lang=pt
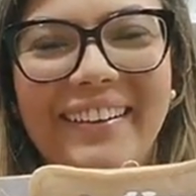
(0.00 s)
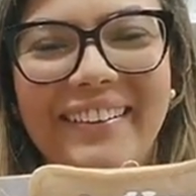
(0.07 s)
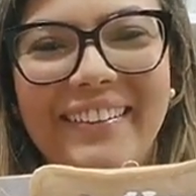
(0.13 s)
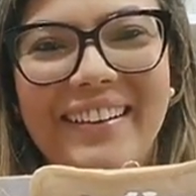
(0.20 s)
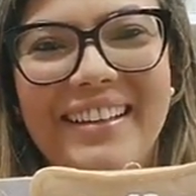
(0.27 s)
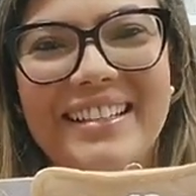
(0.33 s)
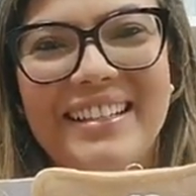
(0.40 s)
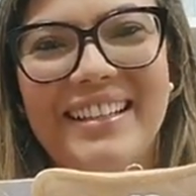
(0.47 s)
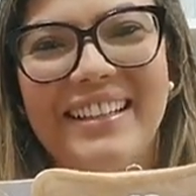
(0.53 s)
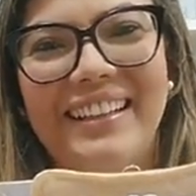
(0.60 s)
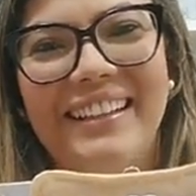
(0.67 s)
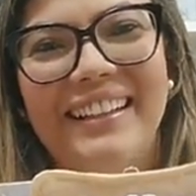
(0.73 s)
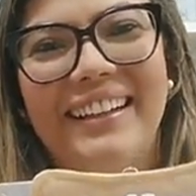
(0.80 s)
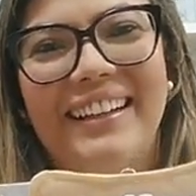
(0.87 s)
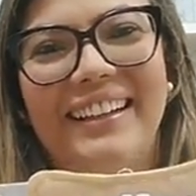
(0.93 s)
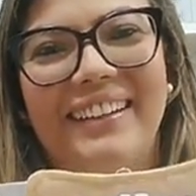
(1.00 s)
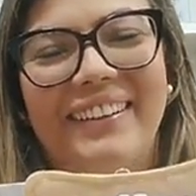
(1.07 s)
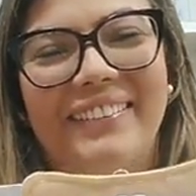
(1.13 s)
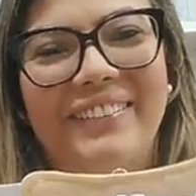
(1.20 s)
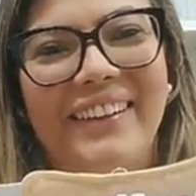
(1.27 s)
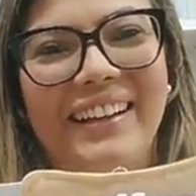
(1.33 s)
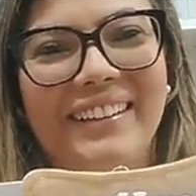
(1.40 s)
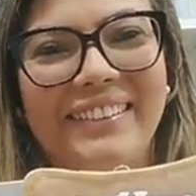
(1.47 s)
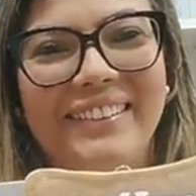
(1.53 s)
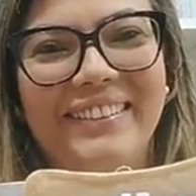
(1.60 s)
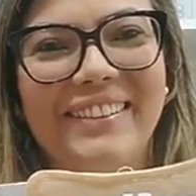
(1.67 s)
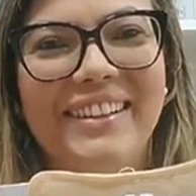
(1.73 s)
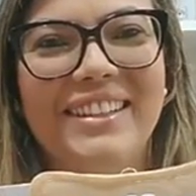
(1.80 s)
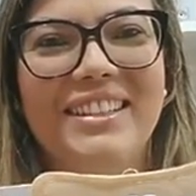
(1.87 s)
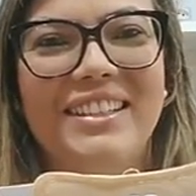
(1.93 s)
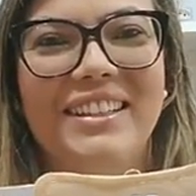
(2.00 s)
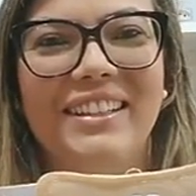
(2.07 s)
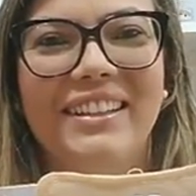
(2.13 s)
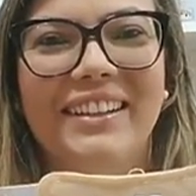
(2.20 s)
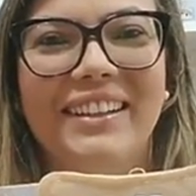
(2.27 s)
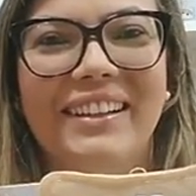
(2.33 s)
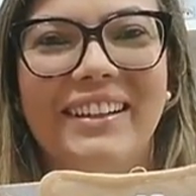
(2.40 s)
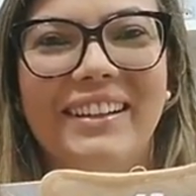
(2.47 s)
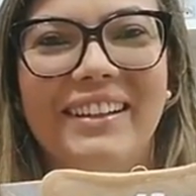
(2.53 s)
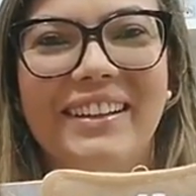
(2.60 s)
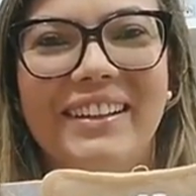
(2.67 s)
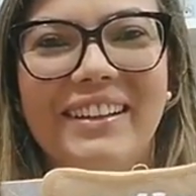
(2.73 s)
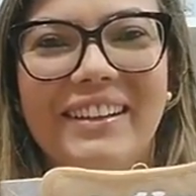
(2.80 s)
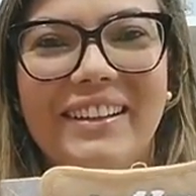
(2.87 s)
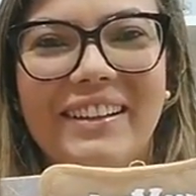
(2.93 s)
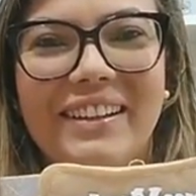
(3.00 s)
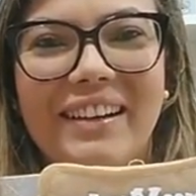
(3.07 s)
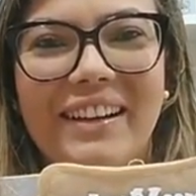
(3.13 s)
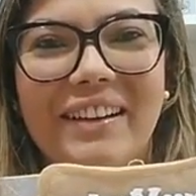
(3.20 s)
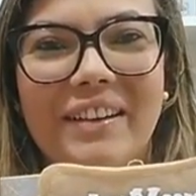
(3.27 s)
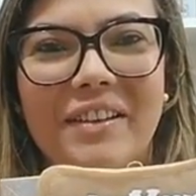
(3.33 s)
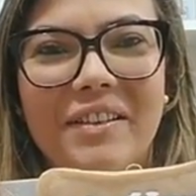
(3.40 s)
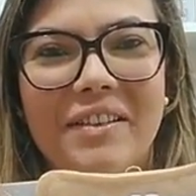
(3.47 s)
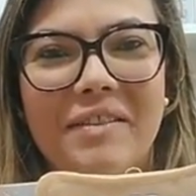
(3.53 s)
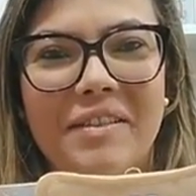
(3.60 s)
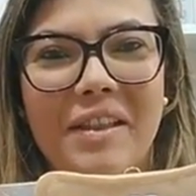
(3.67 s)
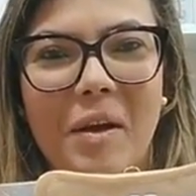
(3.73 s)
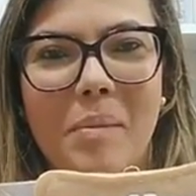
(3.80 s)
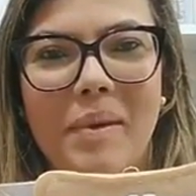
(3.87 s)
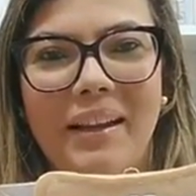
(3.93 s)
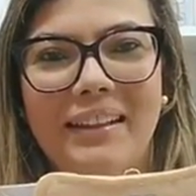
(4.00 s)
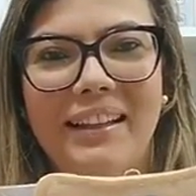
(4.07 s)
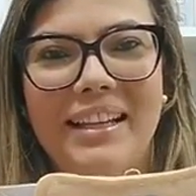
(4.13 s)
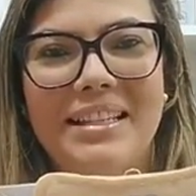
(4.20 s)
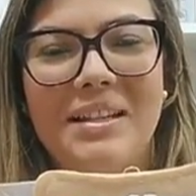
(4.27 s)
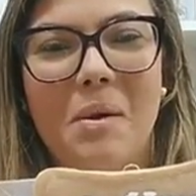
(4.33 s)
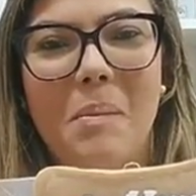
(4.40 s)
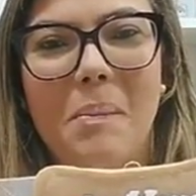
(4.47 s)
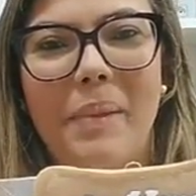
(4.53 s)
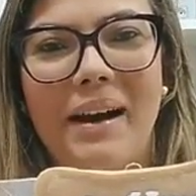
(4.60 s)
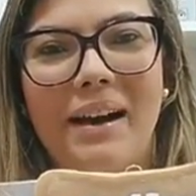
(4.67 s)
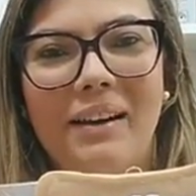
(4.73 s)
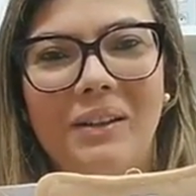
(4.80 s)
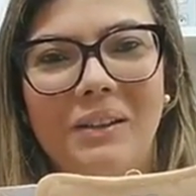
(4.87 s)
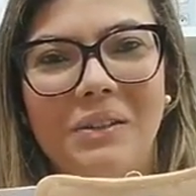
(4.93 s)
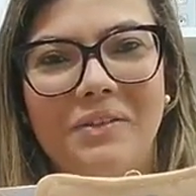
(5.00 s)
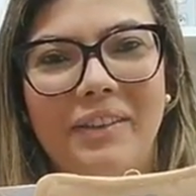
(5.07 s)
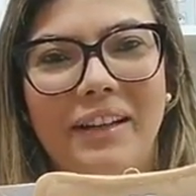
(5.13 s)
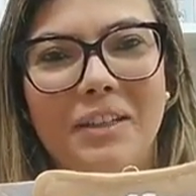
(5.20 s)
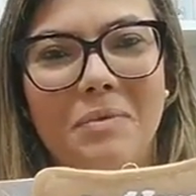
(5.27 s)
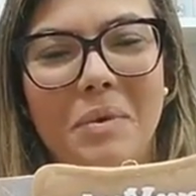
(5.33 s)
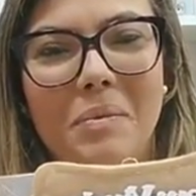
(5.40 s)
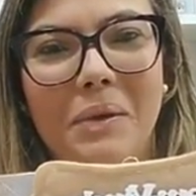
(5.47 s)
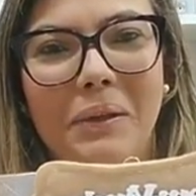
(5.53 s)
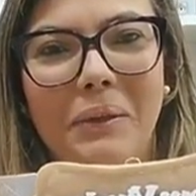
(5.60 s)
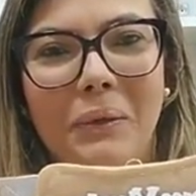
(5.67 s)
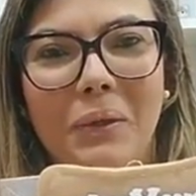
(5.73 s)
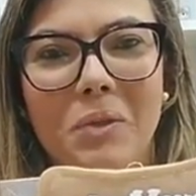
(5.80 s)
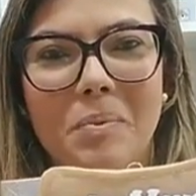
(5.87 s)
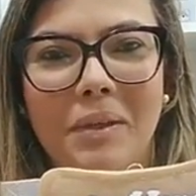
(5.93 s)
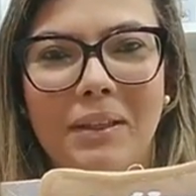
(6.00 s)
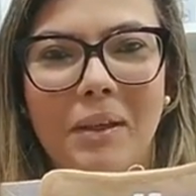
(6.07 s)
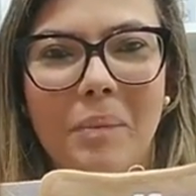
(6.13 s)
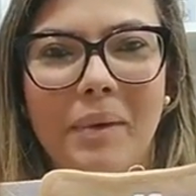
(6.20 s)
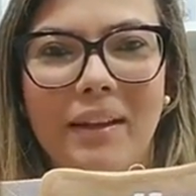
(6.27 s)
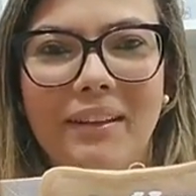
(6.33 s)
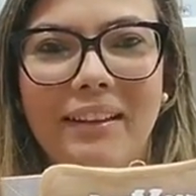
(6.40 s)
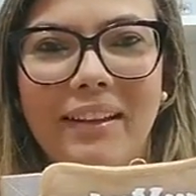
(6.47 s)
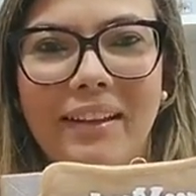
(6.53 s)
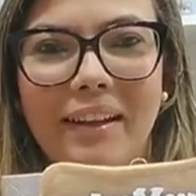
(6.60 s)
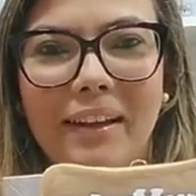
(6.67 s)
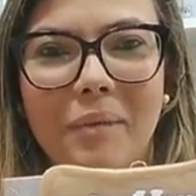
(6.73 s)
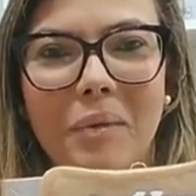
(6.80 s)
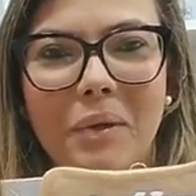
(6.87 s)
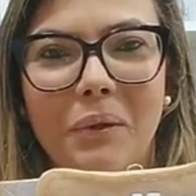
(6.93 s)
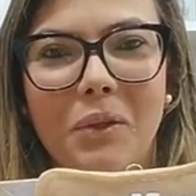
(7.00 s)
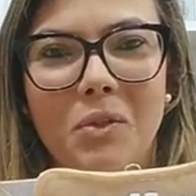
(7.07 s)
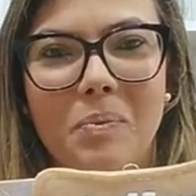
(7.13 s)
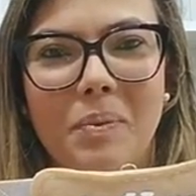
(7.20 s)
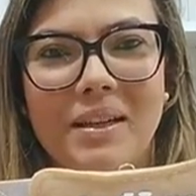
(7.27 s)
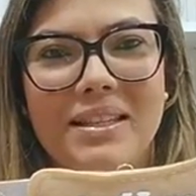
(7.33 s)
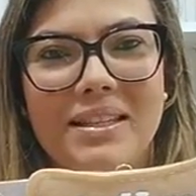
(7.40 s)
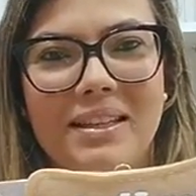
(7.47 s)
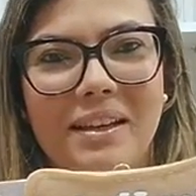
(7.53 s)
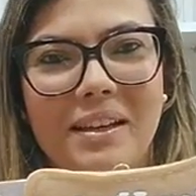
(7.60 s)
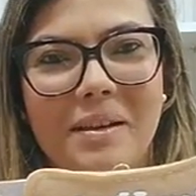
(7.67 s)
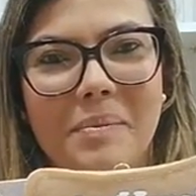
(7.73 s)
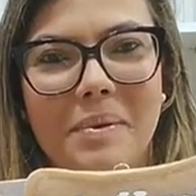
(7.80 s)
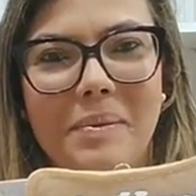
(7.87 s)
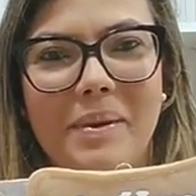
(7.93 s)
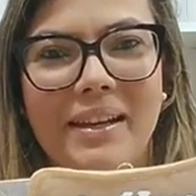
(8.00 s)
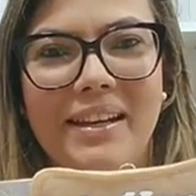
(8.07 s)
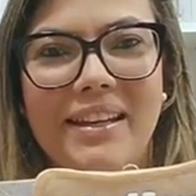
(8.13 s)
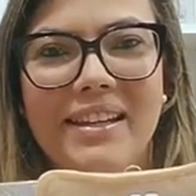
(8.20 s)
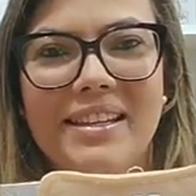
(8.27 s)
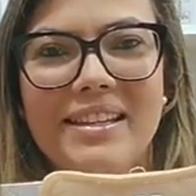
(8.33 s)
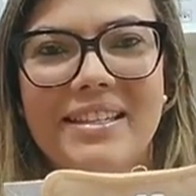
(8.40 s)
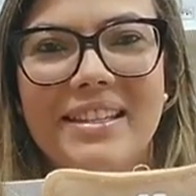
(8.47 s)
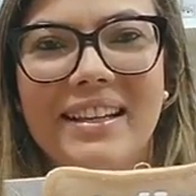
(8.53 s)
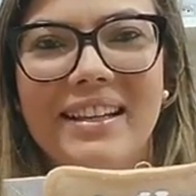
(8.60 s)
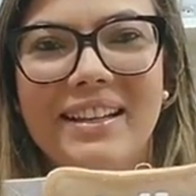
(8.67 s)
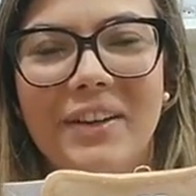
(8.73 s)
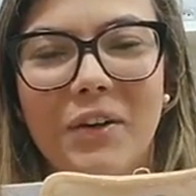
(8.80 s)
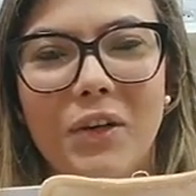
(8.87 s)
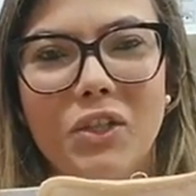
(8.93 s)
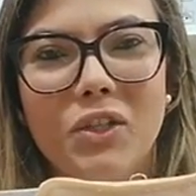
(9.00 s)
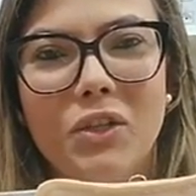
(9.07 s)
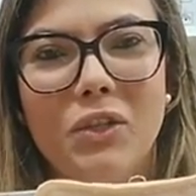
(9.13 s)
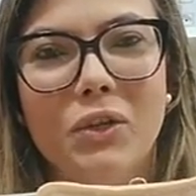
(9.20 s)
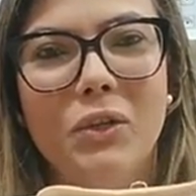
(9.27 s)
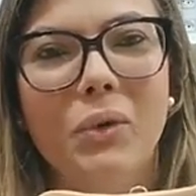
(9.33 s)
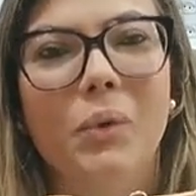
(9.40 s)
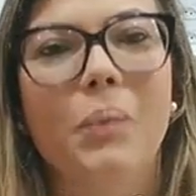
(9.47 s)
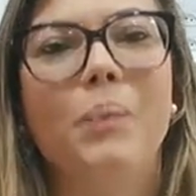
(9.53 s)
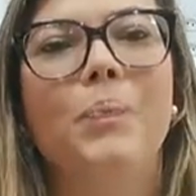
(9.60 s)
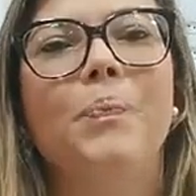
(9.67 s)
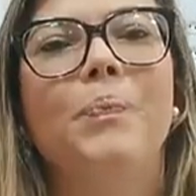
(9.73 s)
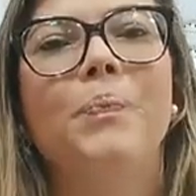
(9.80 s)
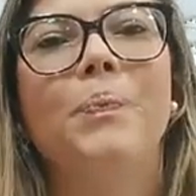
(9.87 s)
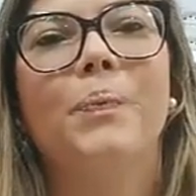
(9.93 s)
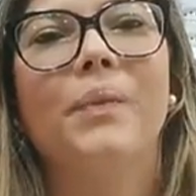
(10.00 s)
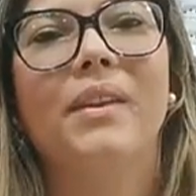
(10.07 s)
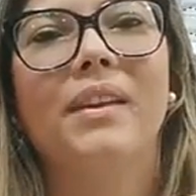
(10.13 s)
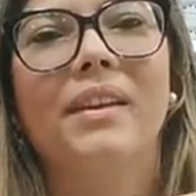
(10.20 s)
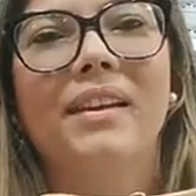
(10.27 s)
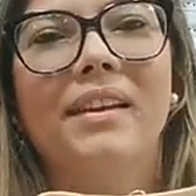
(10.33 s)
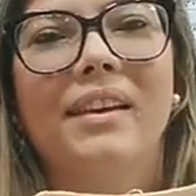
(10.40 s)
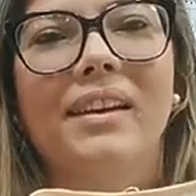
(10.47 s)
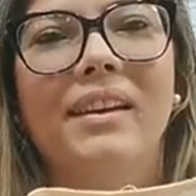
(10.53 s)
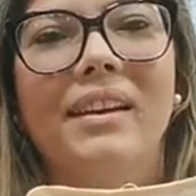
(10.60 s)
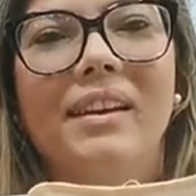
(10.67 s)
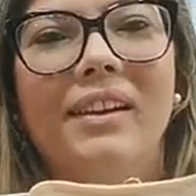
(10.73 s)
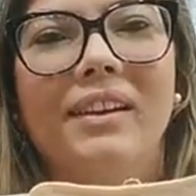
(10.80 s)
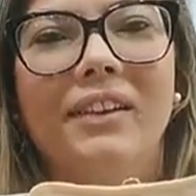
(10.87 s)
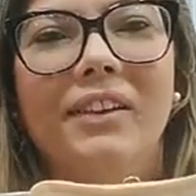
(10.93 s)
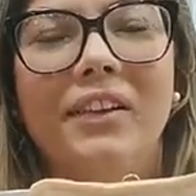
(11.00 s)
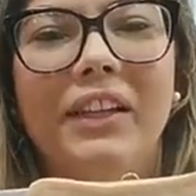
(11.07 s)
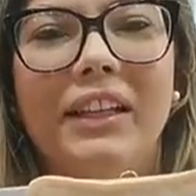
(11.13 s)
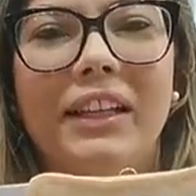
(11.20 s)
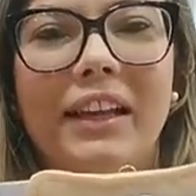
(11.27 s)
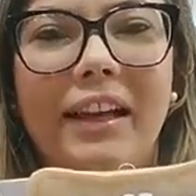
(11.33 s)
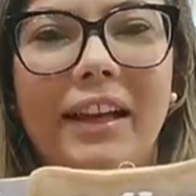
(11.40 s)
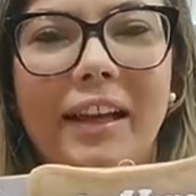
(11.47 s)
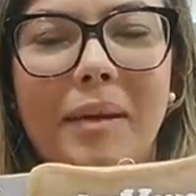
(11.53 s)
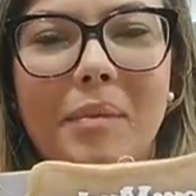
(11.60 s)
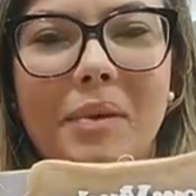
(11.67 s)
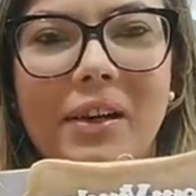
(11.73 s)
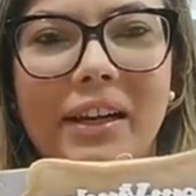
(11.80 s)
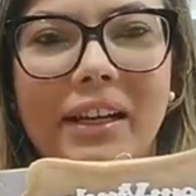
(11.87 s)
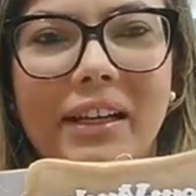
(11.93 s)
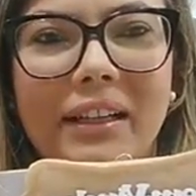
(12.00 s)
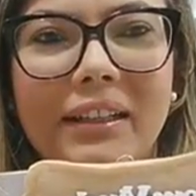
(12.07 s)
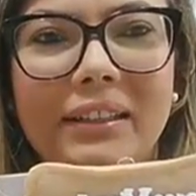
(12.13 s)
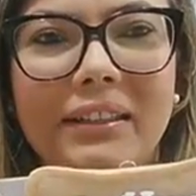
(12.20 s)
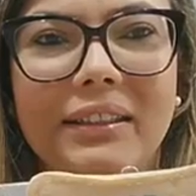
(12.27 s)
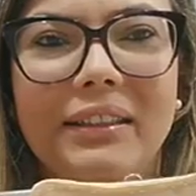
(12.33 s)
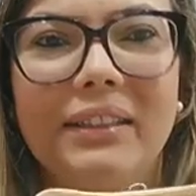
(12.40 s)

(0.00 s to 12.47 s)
Oi, Jana. Boa noite. Taubaté, São Paulo. Fátima, boa noite para Taubaté. noite para Sampa, Marisa. Oi, Ju. Oi, Débora.